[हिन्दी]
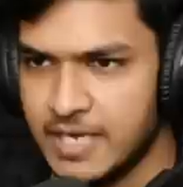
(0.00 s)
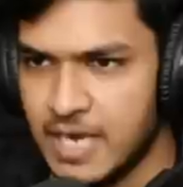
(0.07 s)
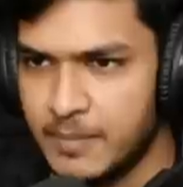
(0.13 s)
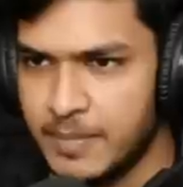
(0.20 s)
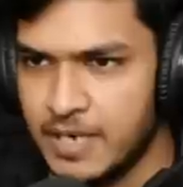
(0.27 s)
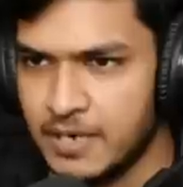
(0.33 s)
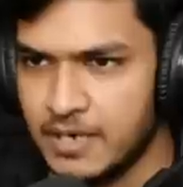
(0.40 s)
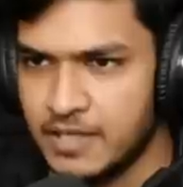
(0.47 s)
यहाँ
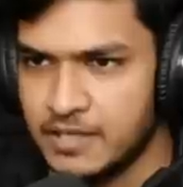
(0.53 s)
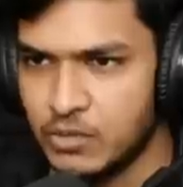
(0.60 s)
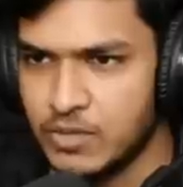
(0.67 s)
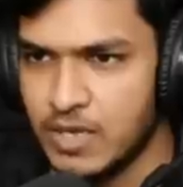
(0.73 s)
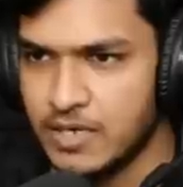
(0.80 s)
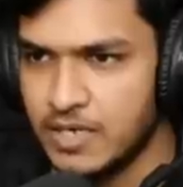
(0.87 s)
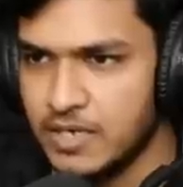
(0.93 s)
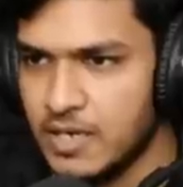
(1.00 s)
पे लगा देता हूँ
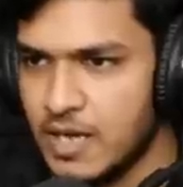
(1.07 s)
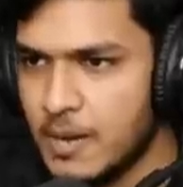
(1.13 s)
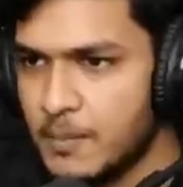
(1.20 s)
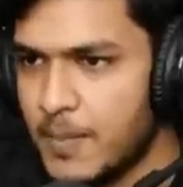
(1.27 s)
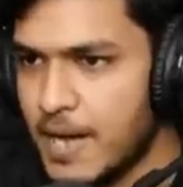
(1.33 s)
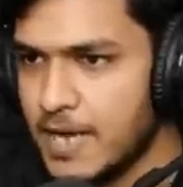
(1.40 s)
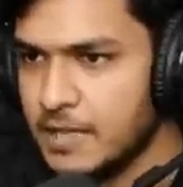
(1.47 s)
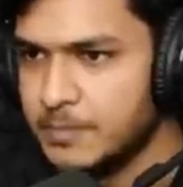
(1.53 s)
ताकि
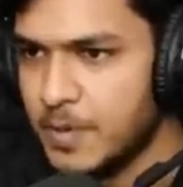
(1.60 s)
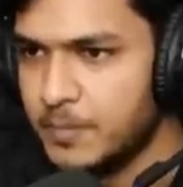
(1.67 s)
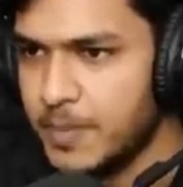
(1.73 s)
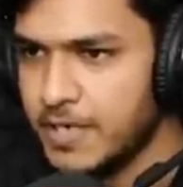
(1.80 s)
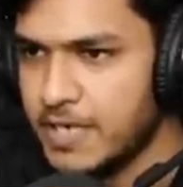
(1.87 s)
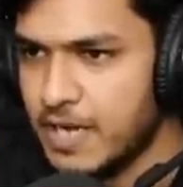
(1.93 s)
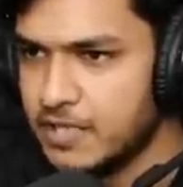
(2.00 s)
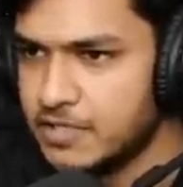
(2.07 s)
पानी
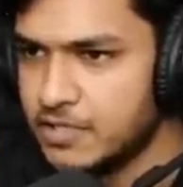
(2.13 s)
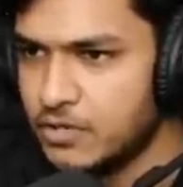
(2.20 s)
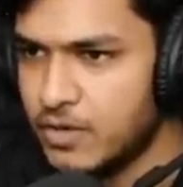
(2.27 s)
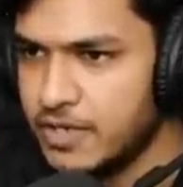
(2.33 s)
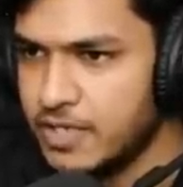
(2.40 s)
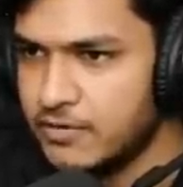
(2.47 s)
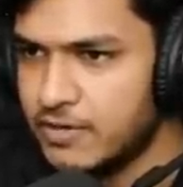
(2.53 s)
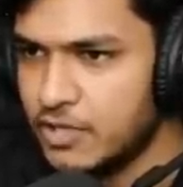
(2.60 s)
पंपिंग यहाँ से
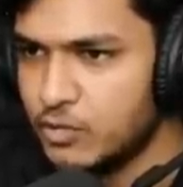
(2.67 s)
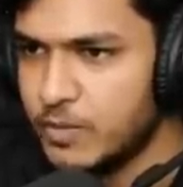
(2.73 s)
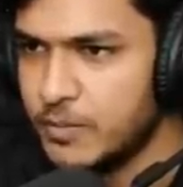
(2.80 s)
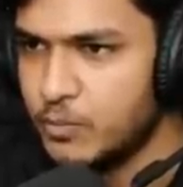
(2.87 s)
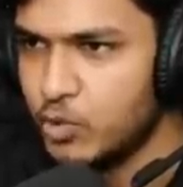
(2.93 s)
हो एंड ये वाला तो भाई